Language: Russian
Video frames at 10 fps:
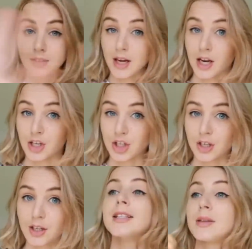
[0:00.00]

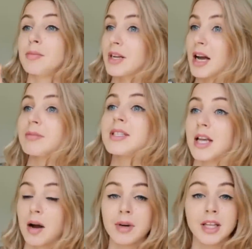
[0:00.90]
Дальше собираем
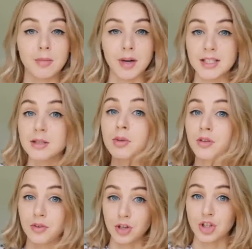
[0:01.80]
самые
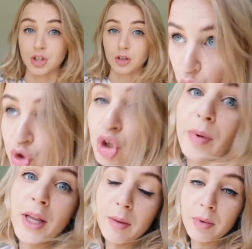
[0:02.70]
необходимые вещи, Но ну,
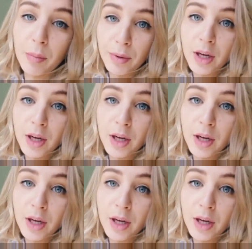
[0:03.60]
чтобы не было